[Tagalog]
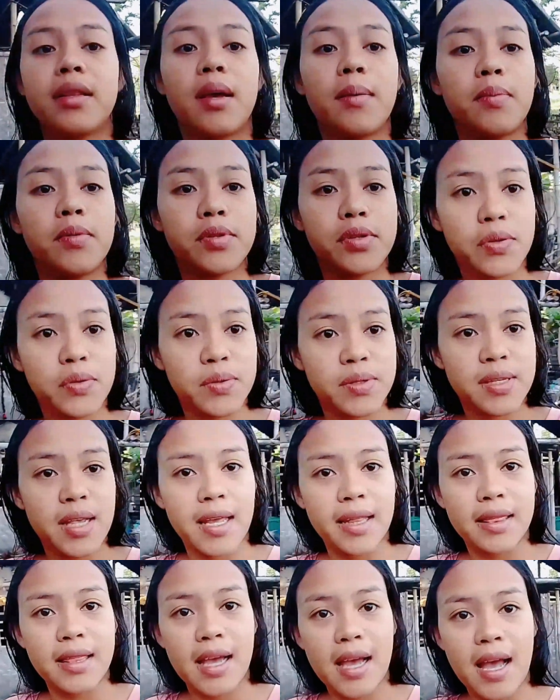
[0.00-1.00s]
Tapos yung sa
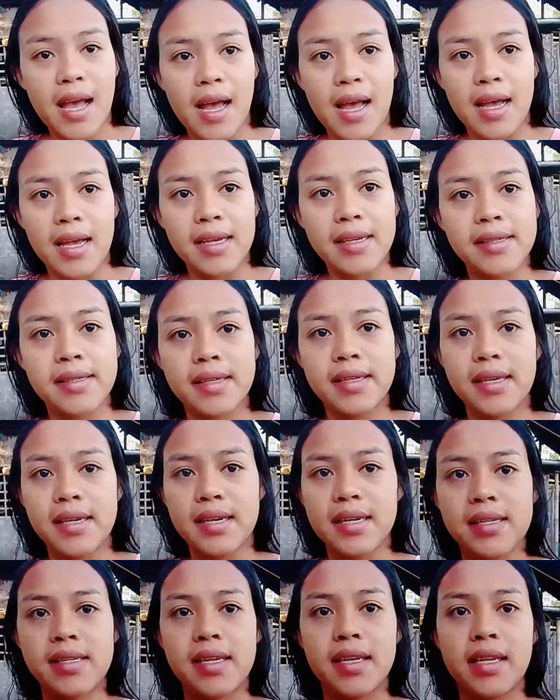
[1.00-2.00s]
itaas
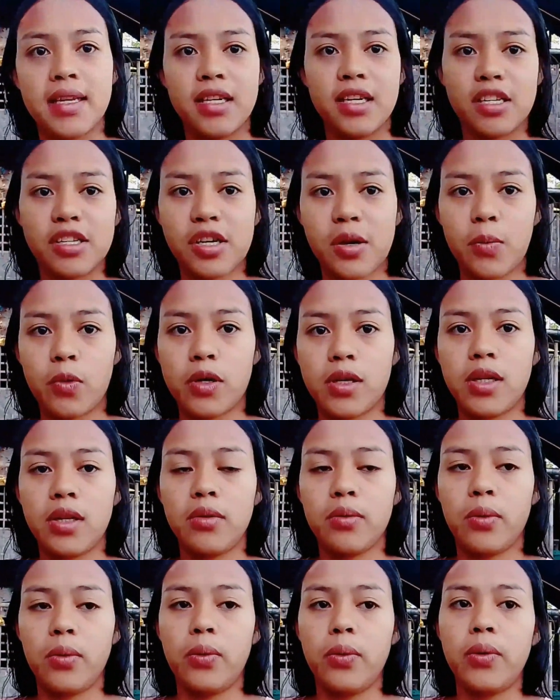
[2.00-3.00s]
is hindi na siya
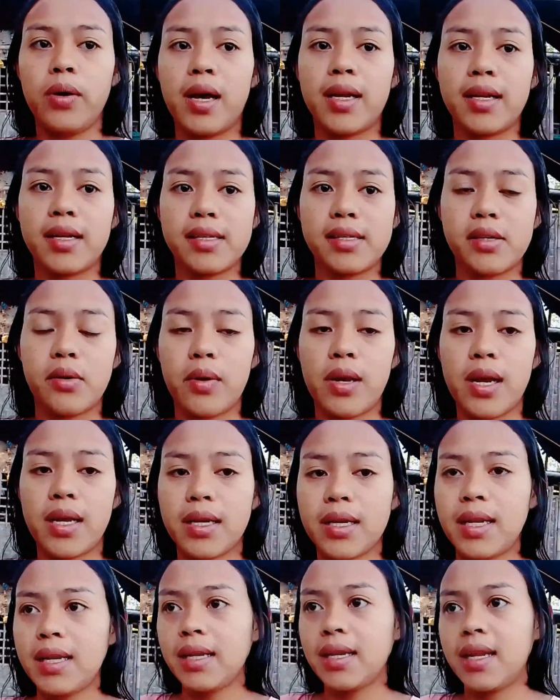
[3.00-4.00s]
pwedeng tulugan kasi
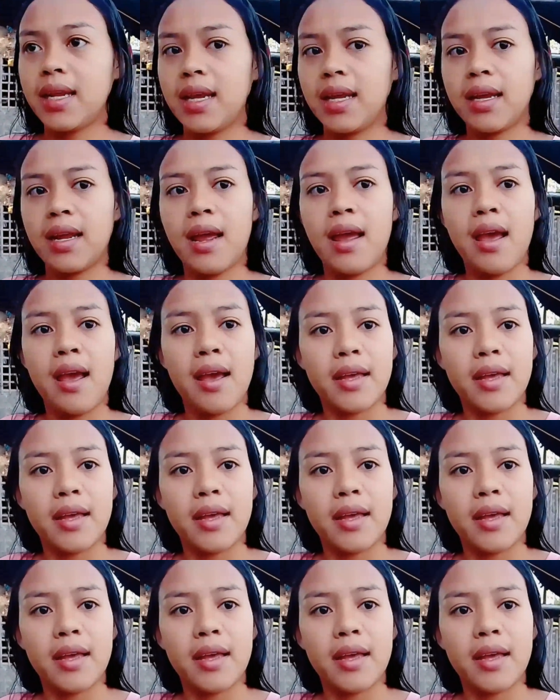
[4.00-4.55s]
walang dingding.